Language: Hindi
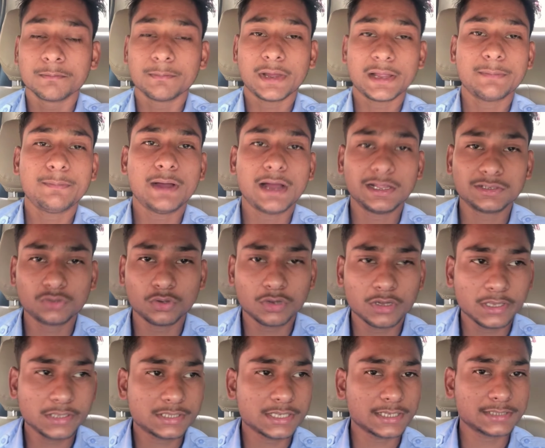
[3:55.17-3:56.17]
भाई बात हो
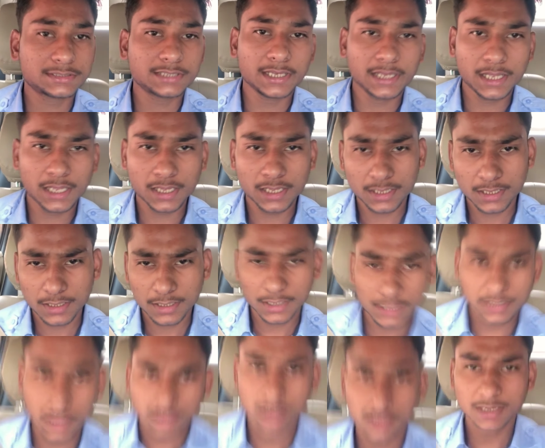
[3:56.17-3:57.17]
गई सर से
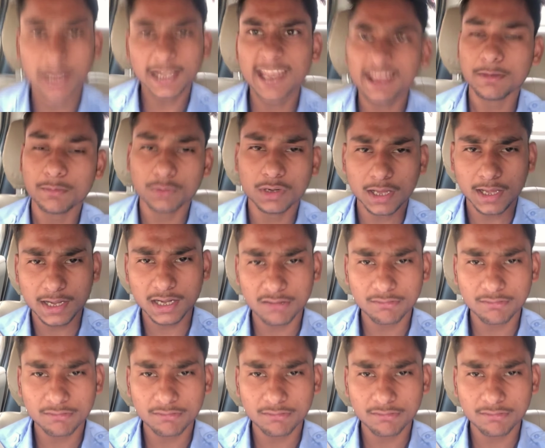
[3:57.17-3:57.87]
अंकल ये बुला